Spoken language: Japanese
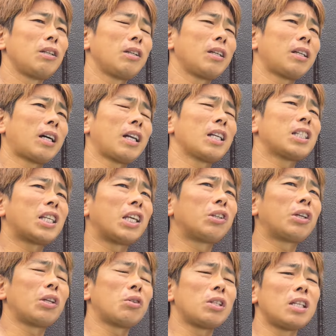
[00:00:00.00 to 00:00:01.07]
話聞く
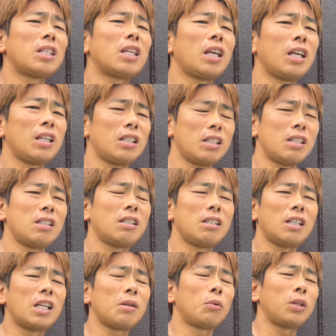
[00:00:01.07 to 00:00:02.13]
けど全然
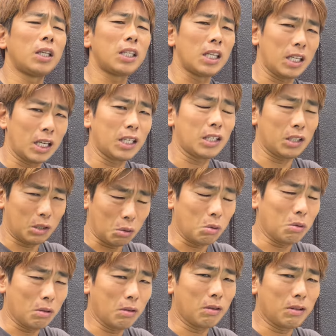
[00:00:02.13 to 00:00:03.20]
何もできてない
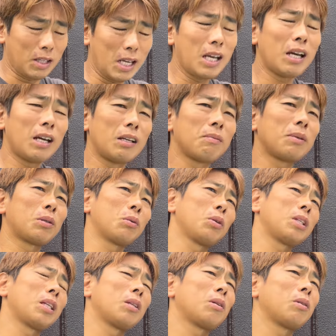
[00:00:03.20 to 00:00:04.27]
人ね、まあ、そう
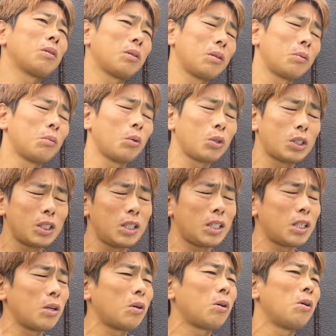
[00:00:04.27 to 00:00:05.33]
いったどっちに
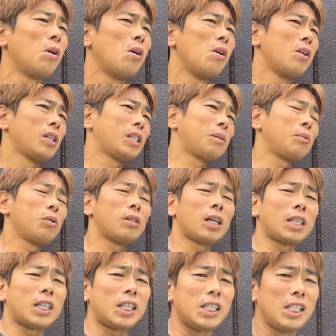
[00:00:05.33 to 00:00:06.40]
しも自分が
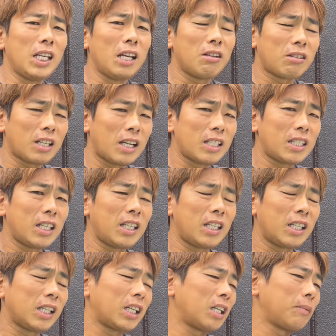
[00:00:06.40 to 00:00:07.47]
聞き入れる体制で
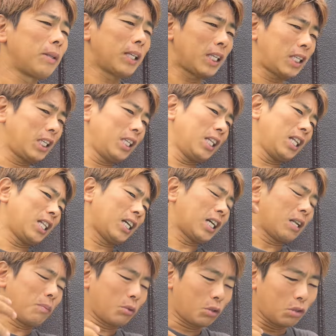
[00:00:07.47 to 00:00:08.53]
なければで聞き入れて
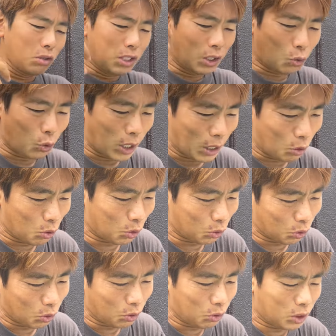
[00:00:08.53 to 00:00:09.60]
からもすぐにこうやろう
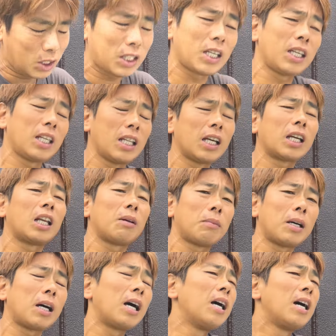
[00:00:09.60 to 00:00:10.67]
という姿勢でなけれ
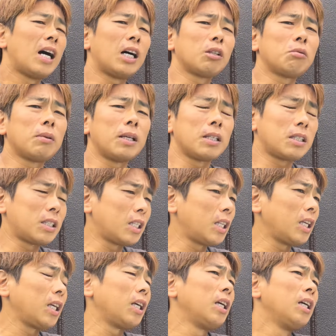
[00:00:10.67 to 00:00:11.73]
ばアドバイスっ
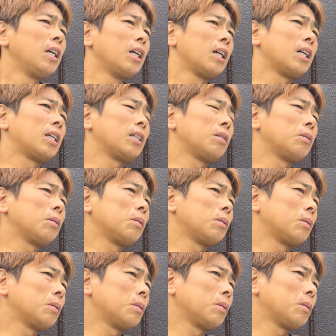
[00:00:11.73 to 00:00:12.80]
て、あ
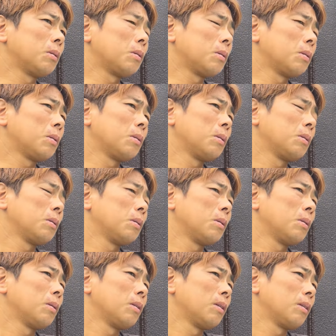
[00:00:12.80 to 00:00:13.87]

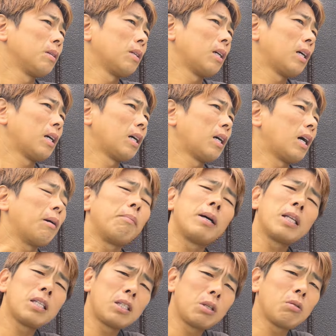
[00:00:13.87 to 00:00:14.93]
のー、あんま
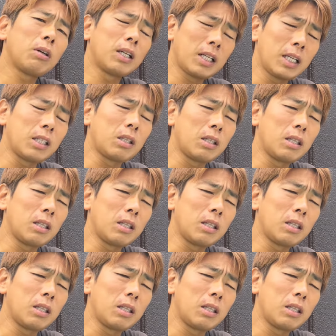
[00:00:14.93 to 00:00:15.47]
り必要がない